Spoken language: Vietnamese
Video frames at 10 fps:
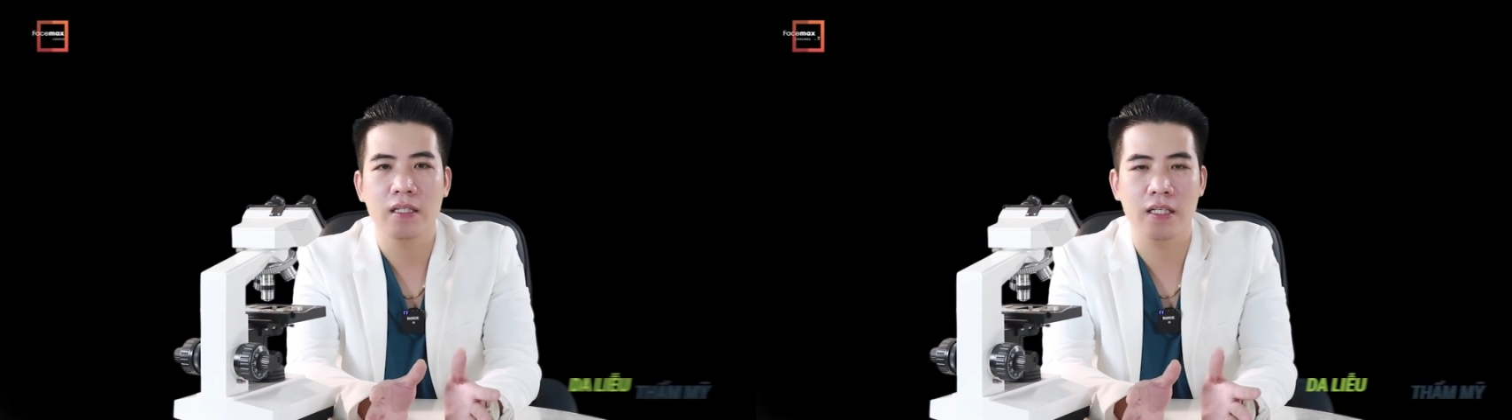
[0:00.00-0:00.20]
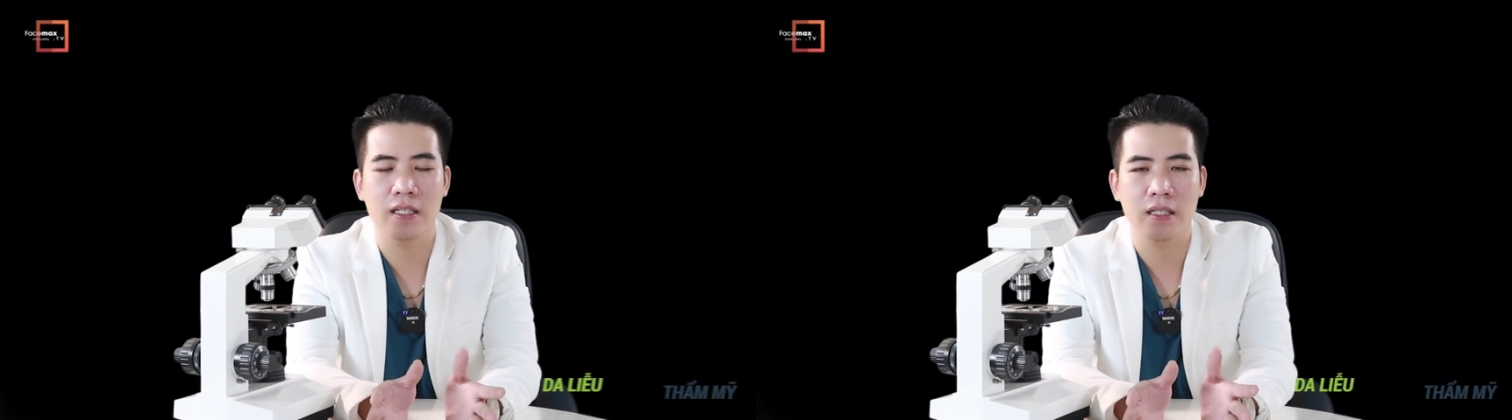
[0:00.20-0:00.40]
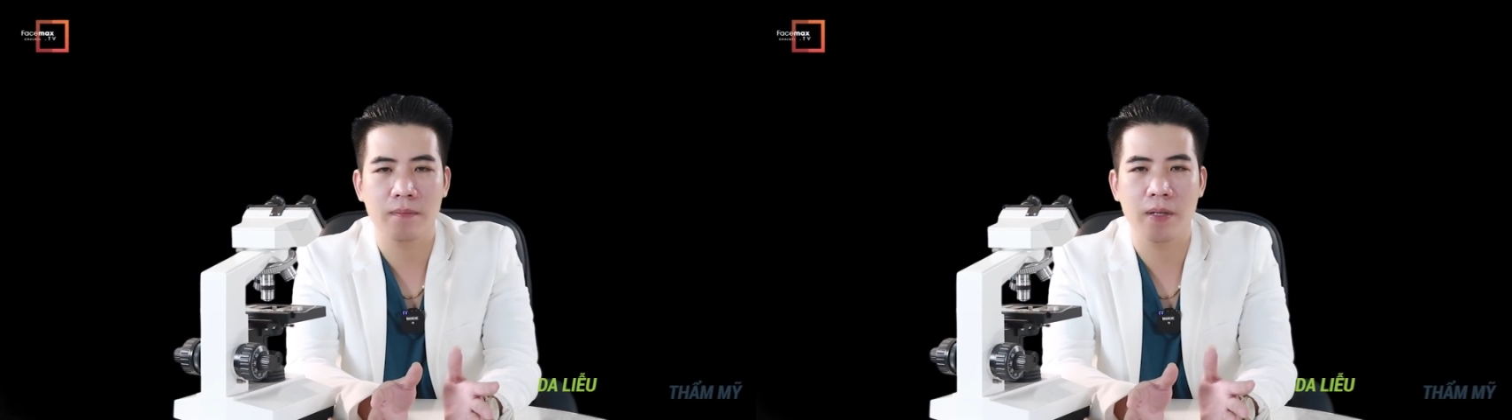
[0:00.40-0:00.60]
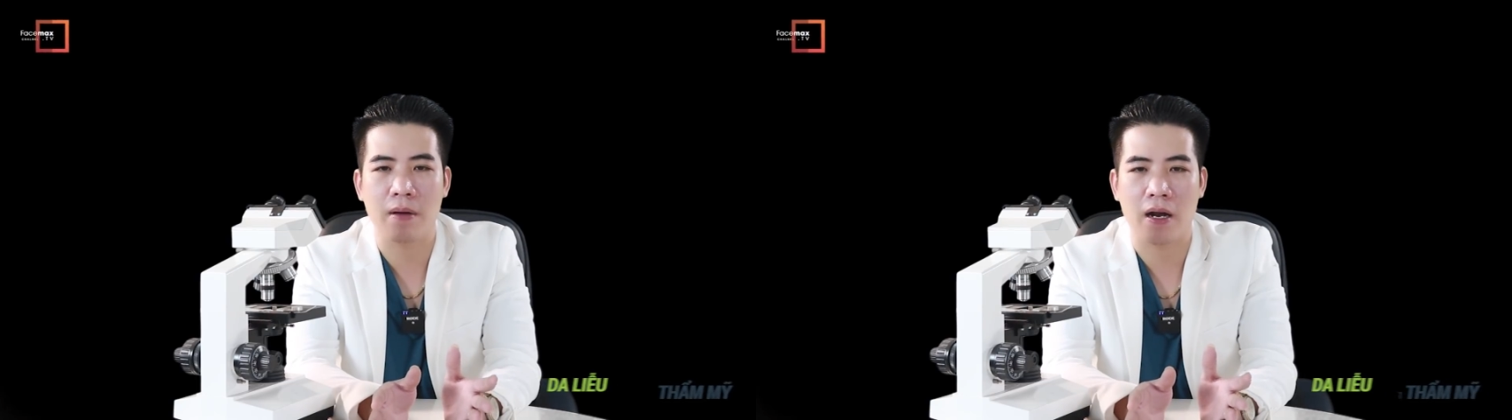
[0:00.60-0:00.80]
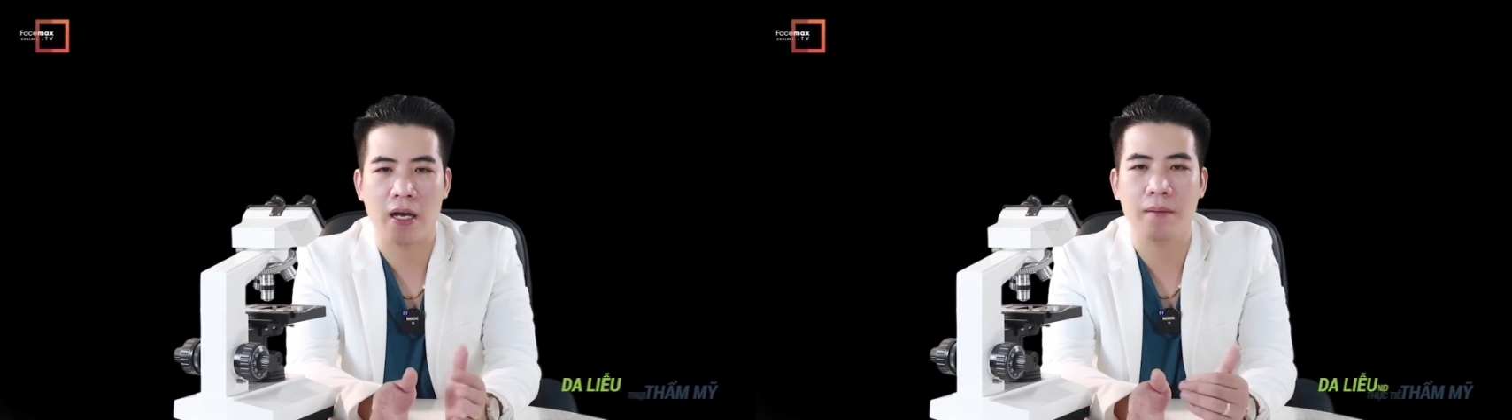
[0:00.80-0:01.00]
thì mình
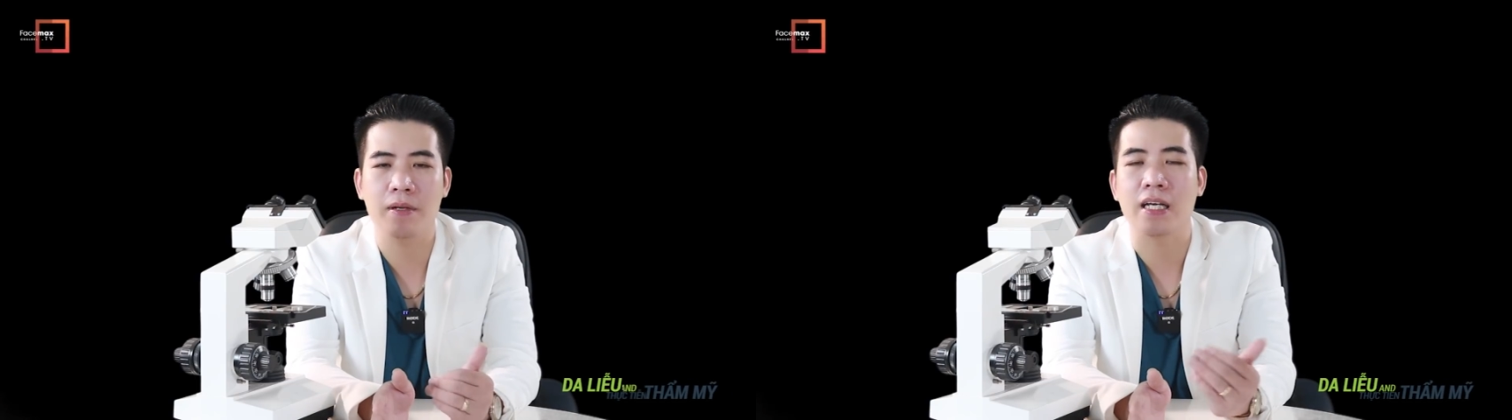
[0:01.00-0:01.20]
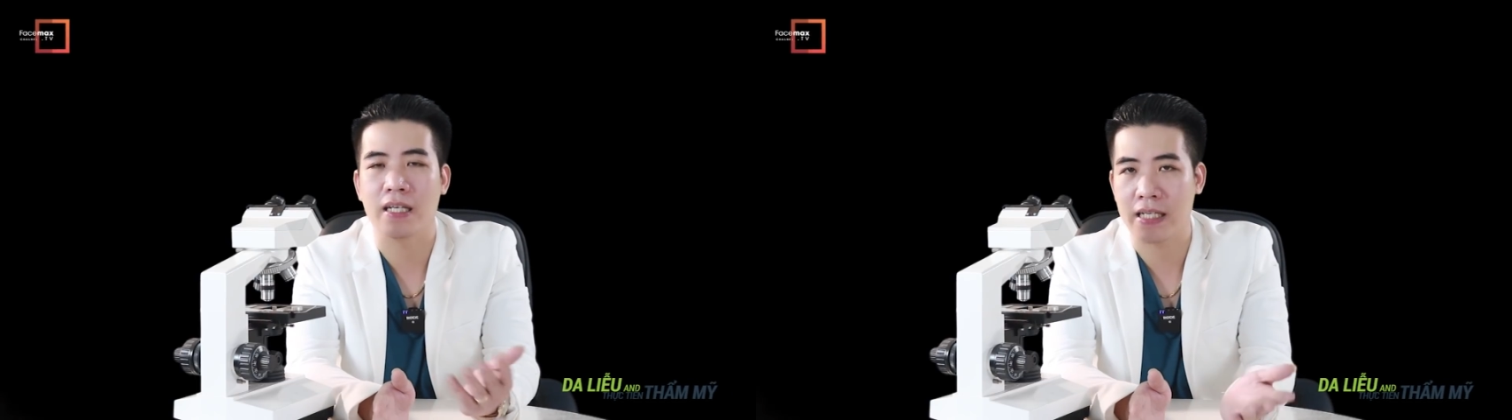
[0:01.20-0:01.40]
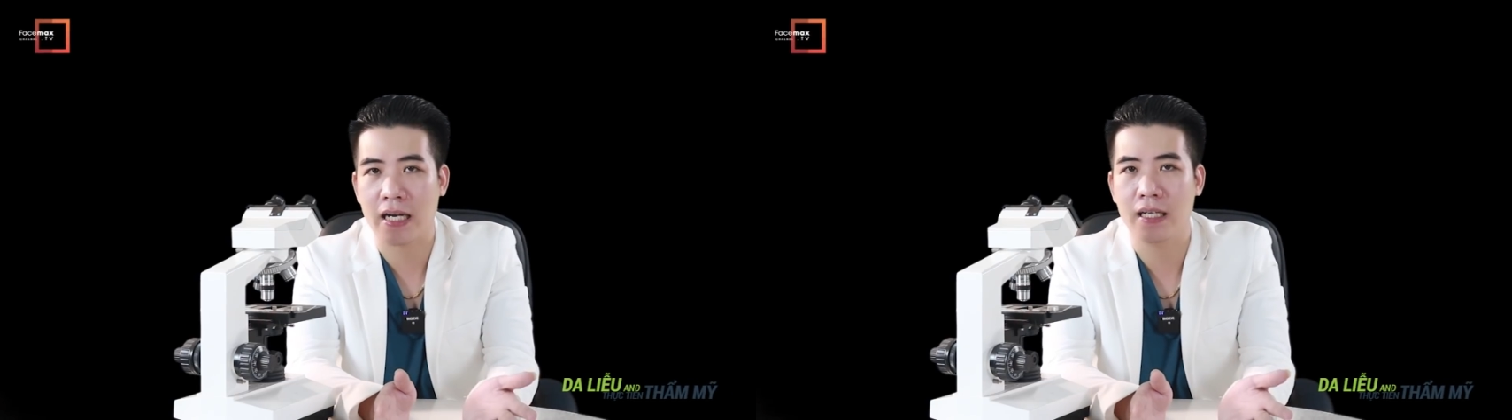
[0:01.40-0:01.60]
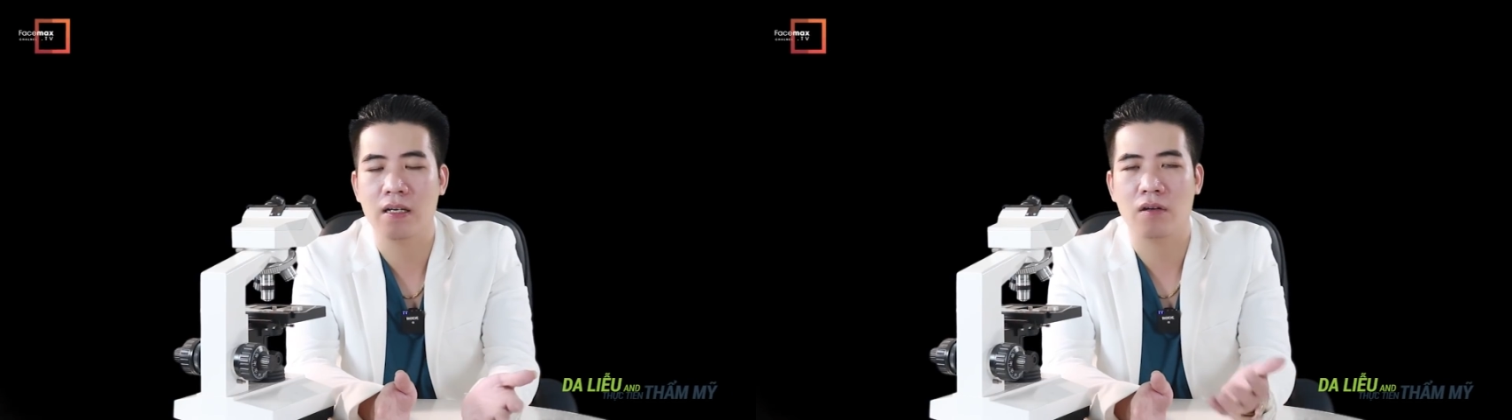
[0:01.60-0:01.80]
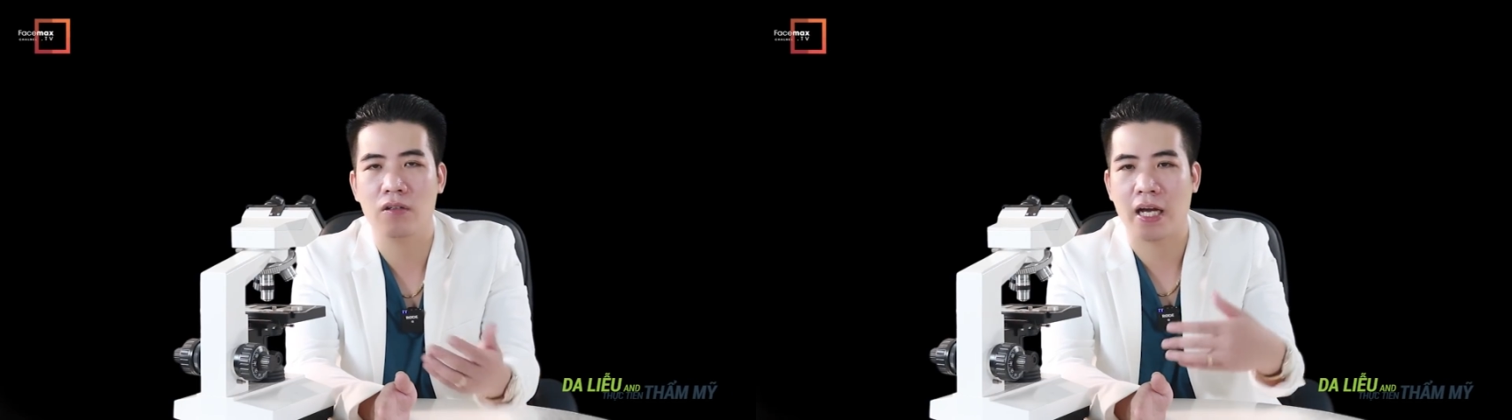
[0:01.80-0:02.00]
bảo là em đi tẩy trang đi
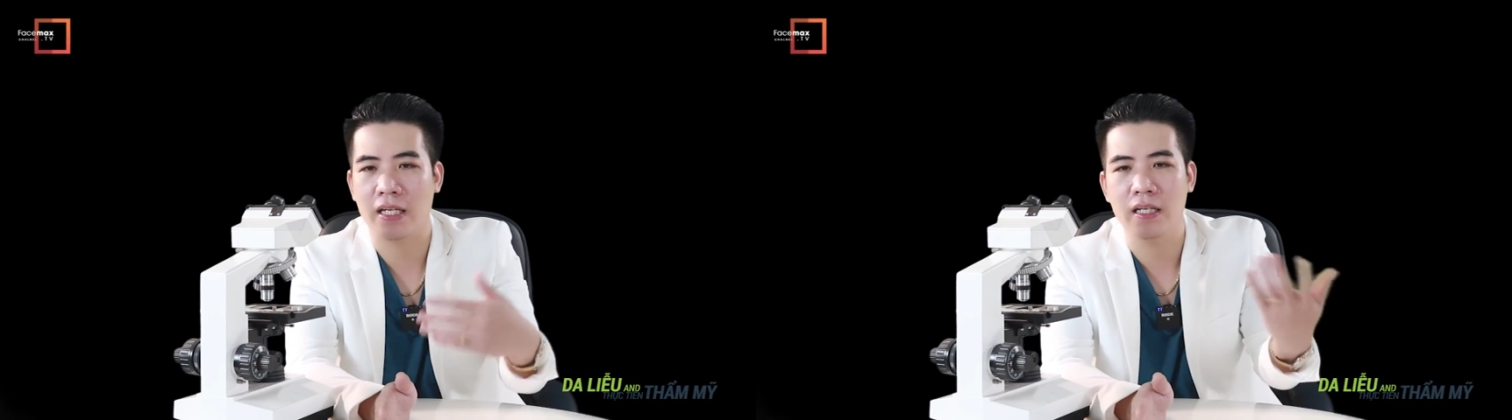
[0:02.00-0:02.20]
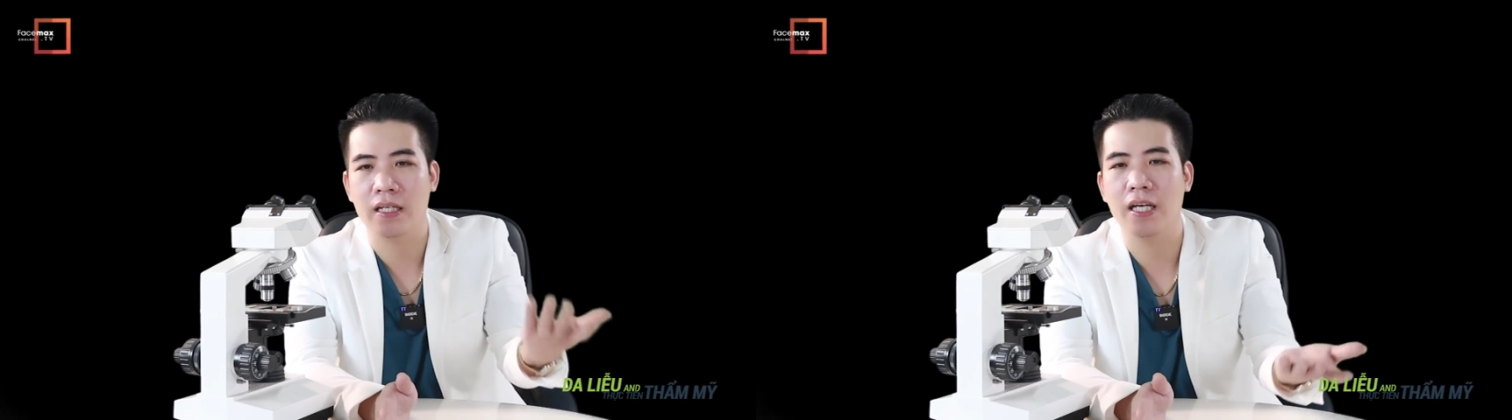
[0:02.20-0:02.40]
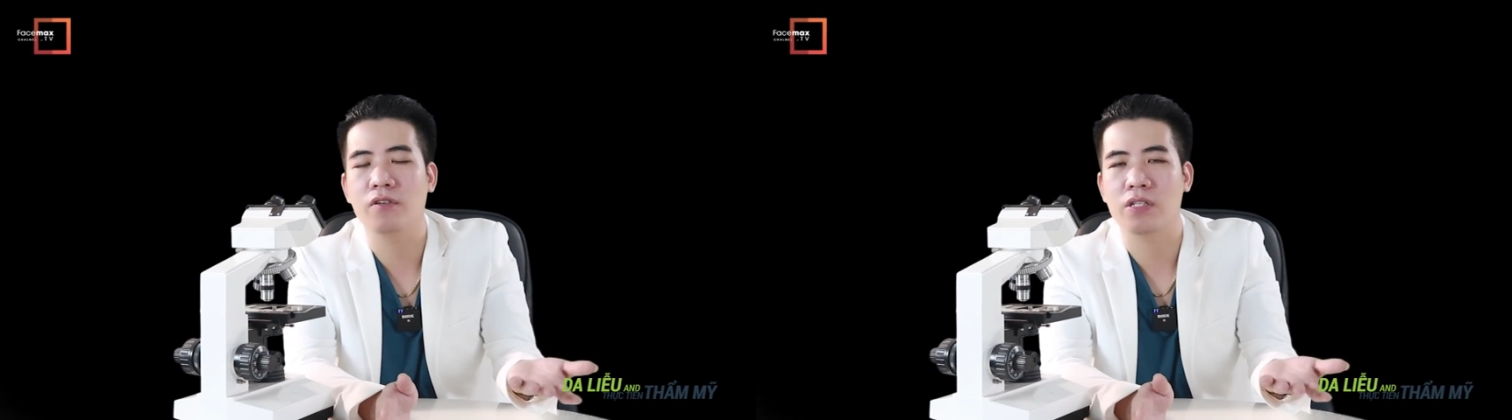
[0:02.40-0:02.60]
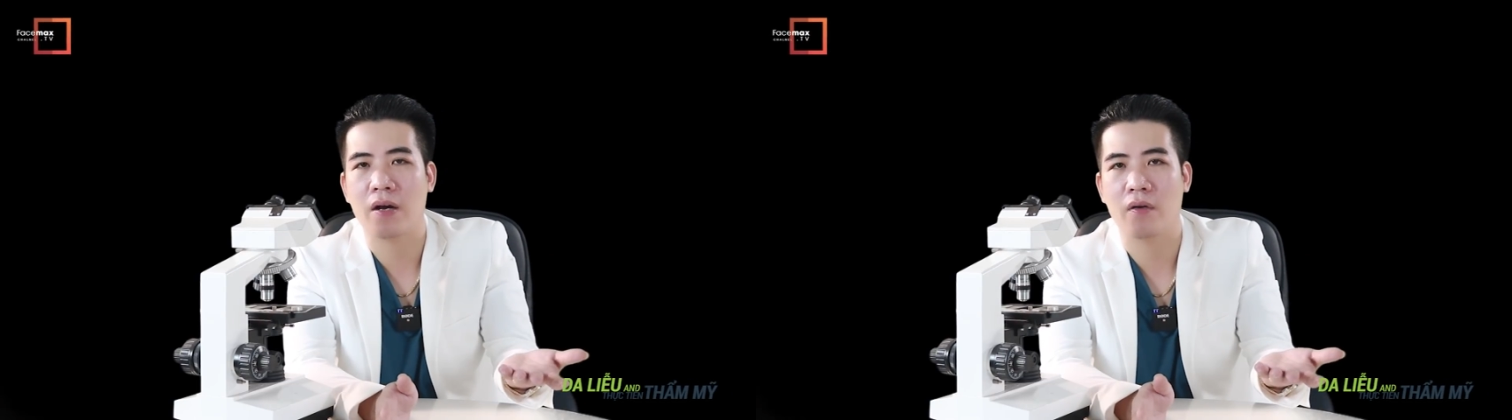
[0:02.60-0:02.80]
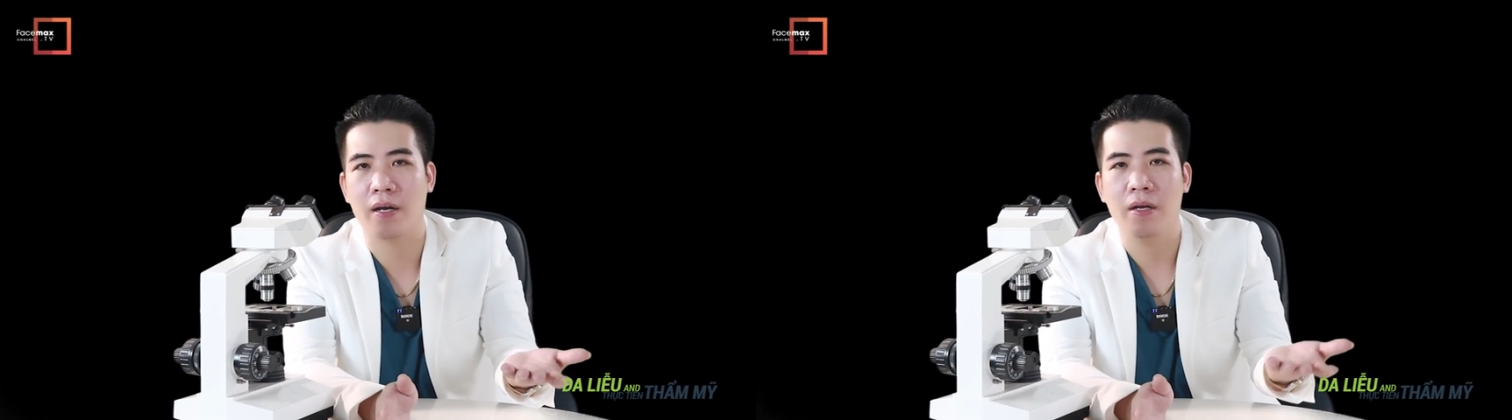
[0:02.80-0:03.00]
sau đó thì anh nhìn kỹ vào
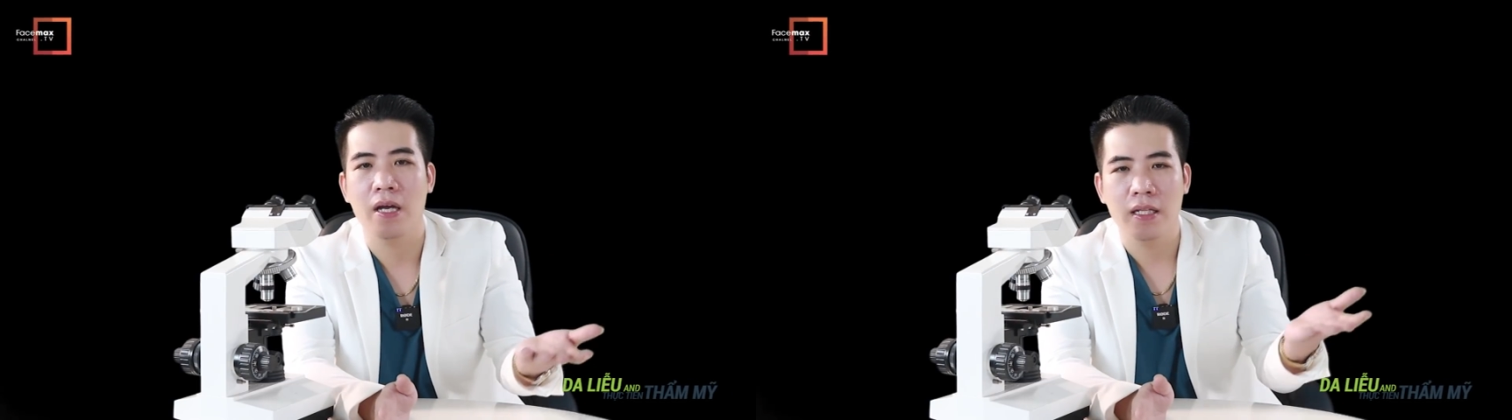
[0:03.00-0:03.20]
da của em